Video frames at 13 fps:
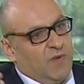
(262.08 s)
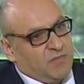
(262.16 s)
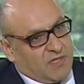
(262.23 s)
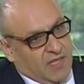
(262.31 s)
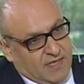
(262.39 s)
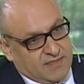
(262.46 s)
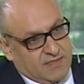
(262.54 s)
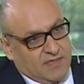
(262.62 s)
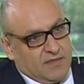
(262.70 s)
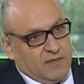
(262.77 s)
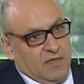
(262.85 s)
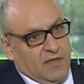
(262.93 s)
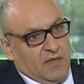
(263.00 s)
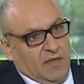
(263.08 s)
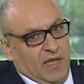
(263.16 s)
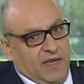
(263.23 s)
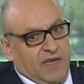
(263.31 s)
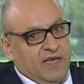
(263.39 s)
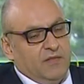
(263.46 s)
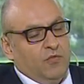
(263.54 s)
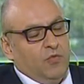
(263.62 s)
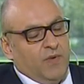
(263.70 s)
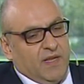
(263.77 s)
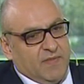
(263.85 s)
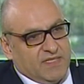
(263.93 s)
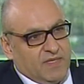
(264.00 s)
وما بتتحسن اكيد
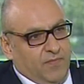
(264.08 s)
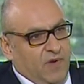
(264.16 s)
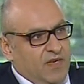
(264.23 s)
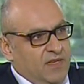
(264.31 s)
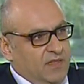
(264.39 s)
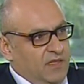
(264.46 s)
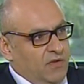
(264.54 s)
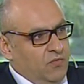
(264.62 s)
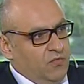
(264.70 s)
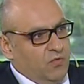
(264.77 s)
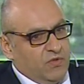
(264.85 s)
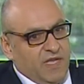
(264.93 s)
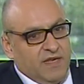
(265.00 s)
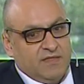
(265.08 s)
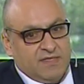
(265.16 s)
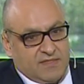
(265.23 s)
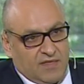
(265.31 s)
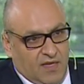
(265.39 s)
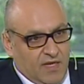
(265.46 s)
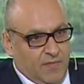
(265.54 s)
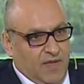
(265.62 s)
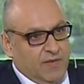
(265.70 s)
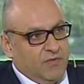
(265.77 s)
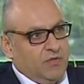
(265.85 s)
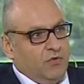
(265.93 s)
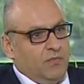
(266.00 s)
دبي منسيباليتي ودائره الصحه
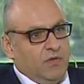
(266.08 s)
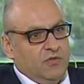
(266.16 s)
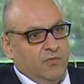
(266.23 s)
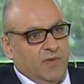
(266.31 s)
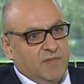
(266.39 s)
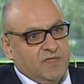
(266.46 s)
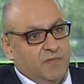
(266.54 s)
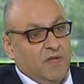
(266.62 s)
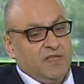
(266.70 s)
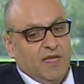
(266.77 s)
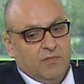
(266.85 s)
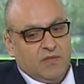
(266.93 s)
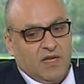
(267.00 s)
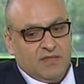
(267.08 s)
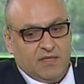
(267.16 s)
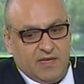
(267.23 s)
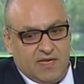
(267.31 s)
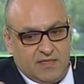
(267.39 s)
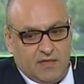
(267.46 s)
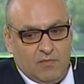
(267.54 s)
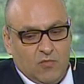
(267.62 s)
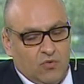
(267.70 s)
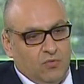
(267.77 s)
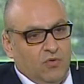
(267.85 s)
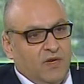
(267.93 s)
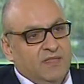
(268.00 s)
بقلب دبي منسيباليتي عم تعطي هذا
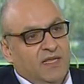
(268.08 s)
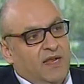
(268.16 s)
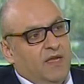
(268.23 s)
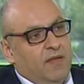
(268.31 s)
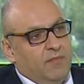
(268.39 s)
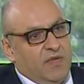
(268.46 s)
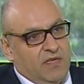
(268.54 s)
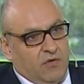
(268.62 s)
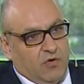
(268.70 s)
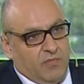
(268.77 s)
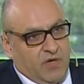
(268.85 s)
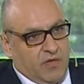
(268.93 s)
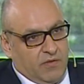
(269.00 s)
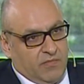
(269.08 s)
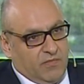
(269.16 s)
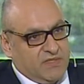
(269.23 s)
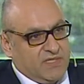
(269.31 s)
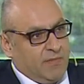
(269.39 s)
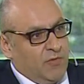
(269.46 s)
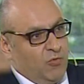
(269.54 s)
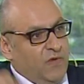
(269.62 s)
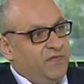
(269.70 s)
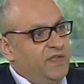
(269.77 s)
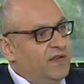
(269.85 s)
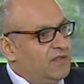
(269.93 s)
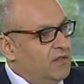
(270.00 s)
الموضوع كثير اهميه كبرى بسبب
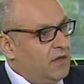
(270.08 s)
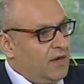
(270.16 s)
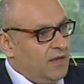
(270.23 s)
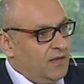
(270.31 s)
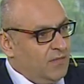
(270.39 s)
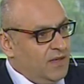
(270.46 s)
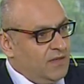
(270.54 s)
الوافدين الكثار على البلد